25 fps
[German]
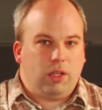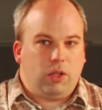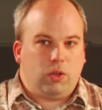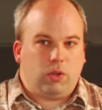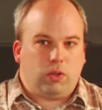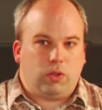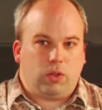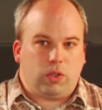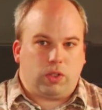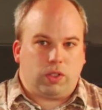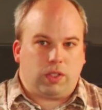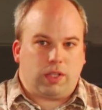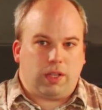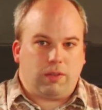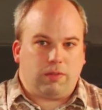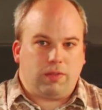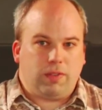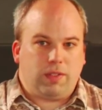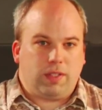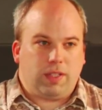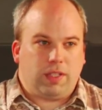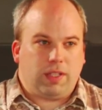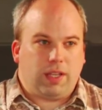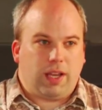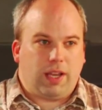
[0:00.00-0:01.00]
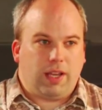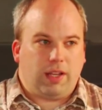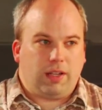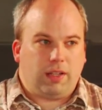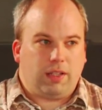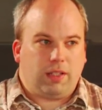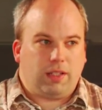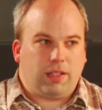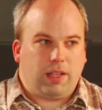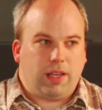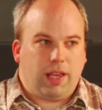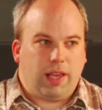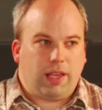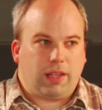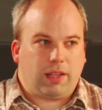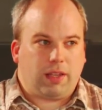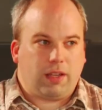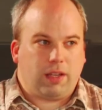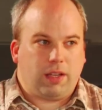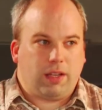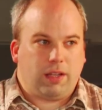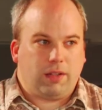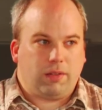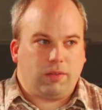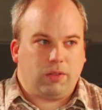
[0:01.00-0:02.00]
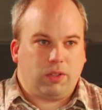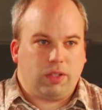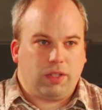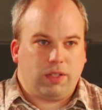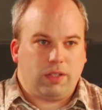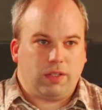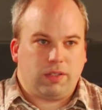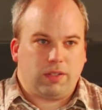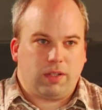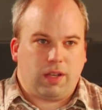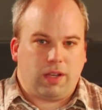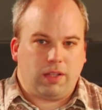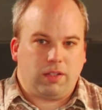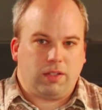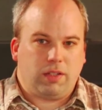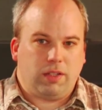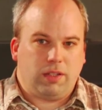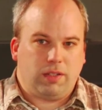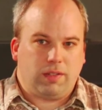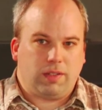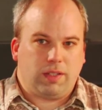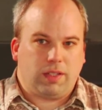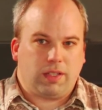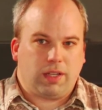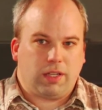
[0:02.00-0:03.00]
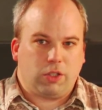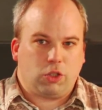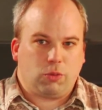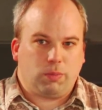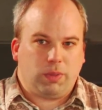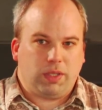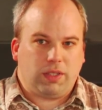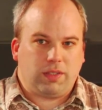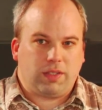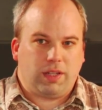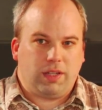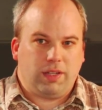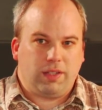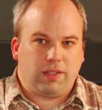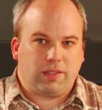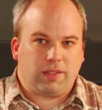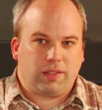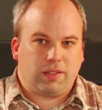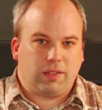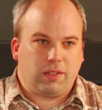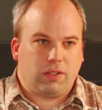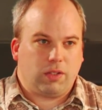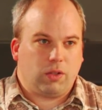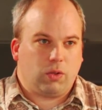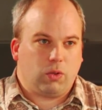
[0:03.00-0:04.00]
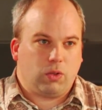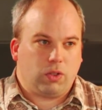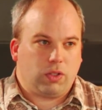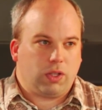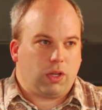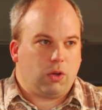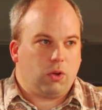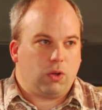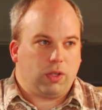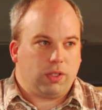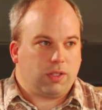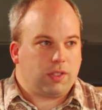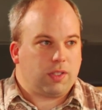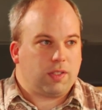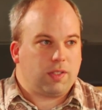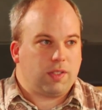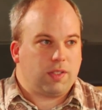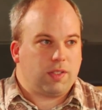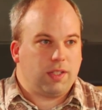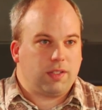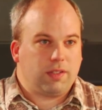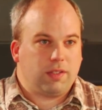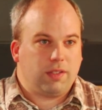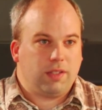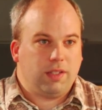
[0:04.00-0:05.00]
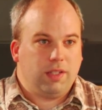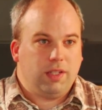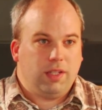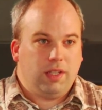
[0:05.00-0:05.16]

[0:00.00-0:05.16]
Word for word: Und dort treffen sich eigentlich Hacker, IT-Sicherheitsspezialisten und auch Interessierte.